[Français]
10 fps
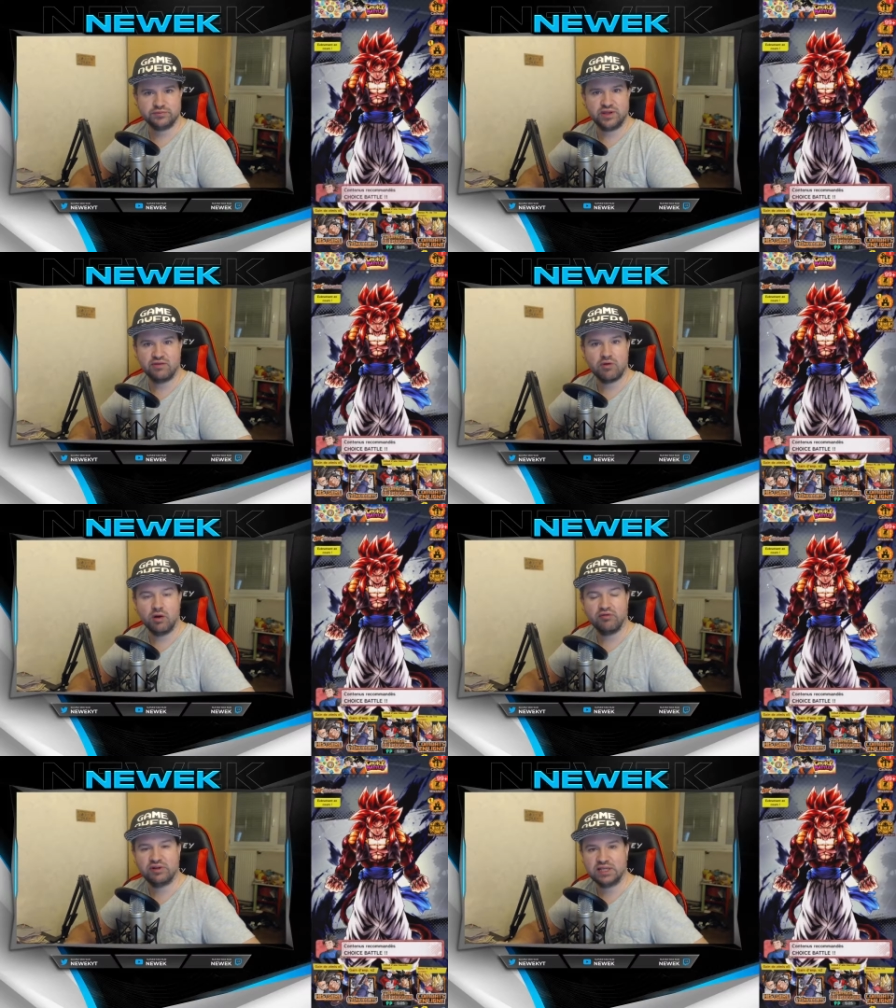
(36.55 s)
d'avoir
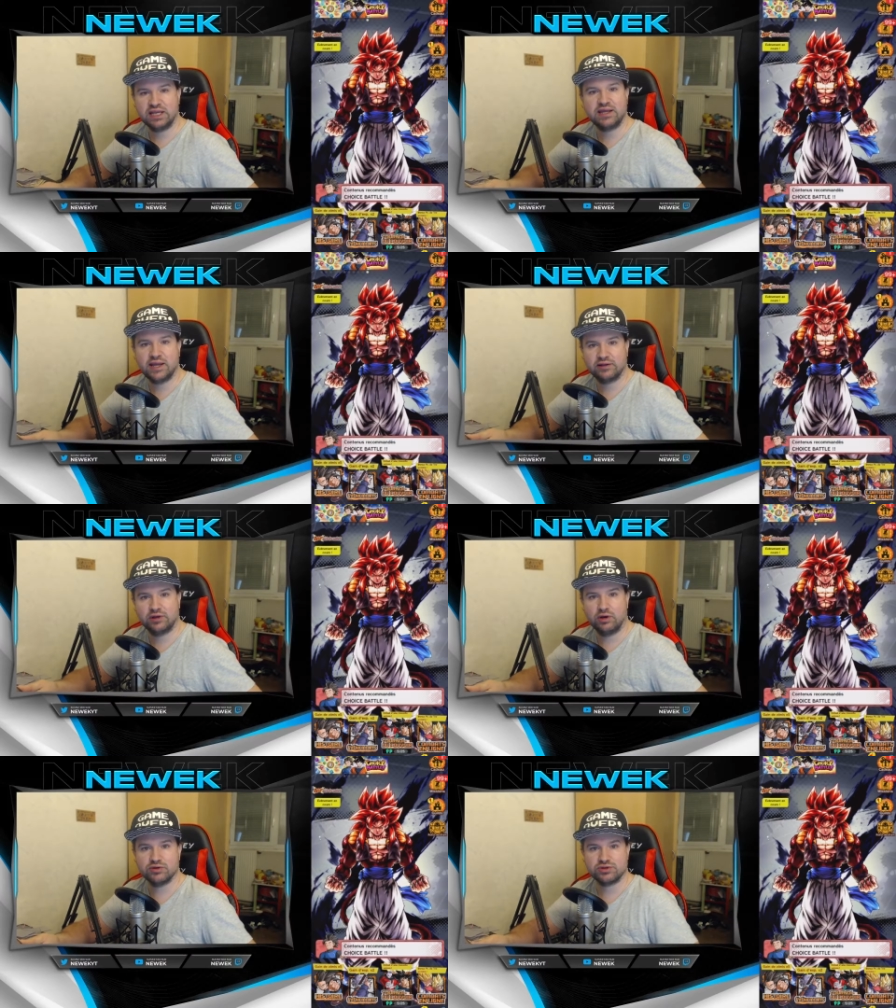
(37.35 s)
en fait les
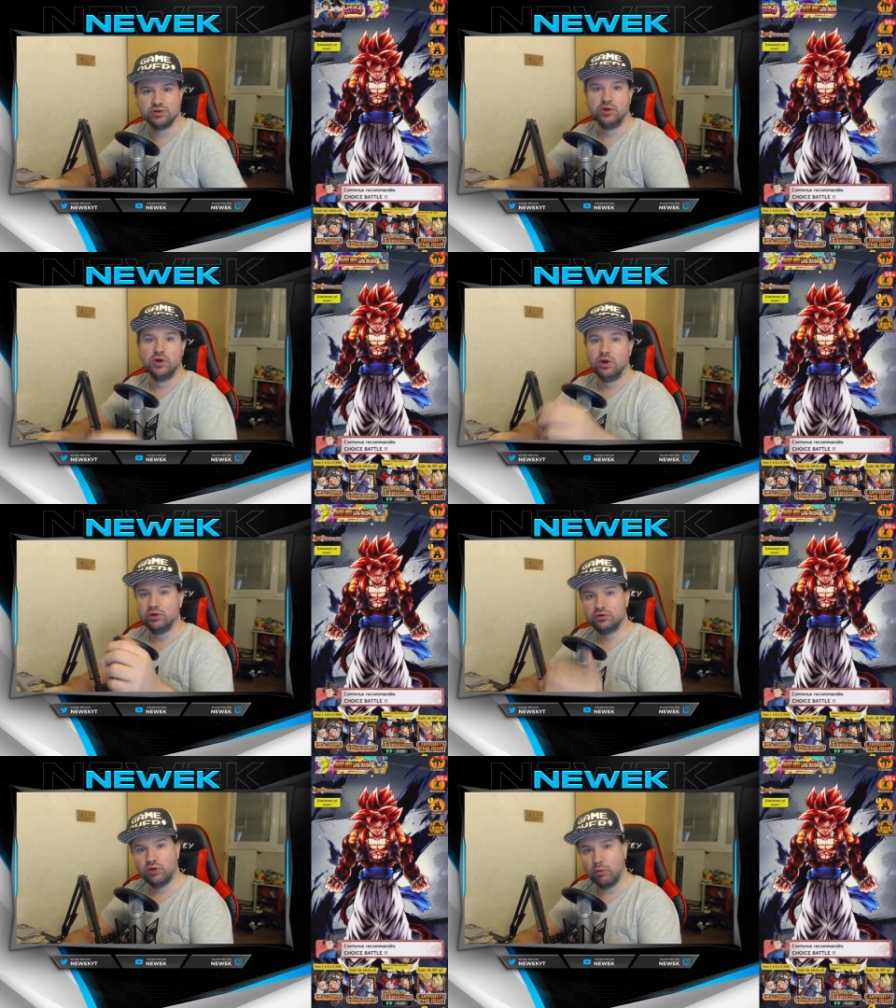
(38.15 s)
14
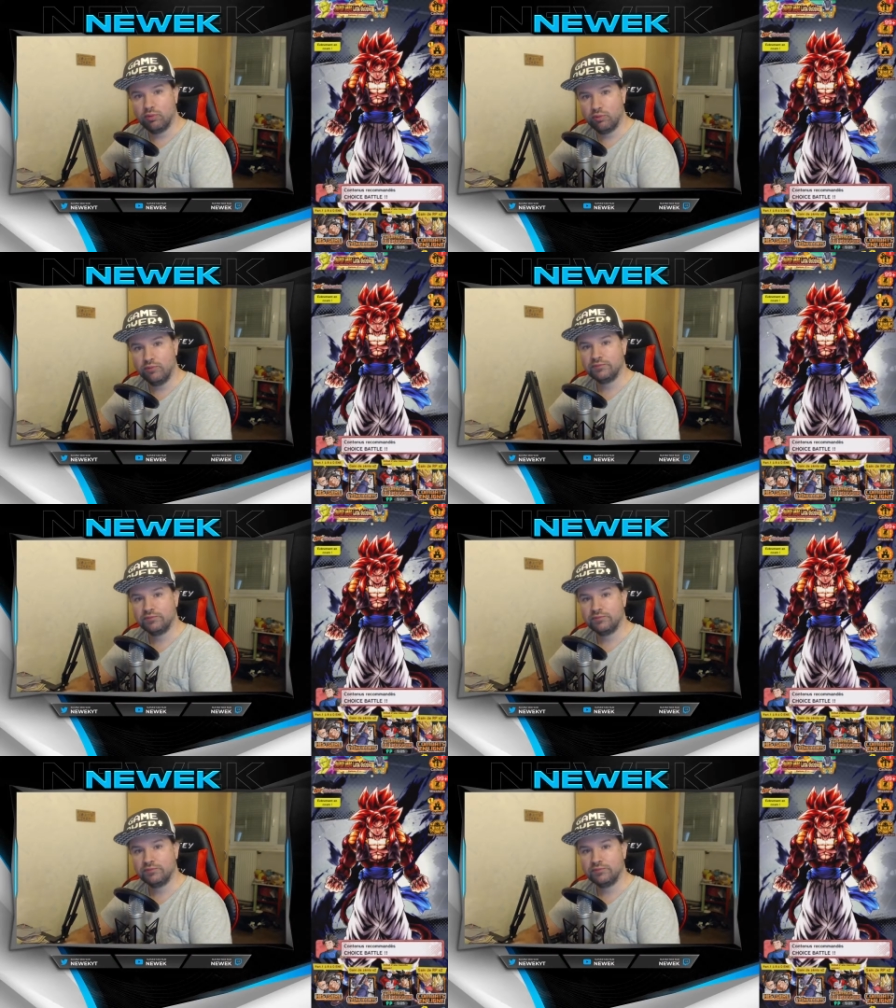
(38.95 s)
tampons.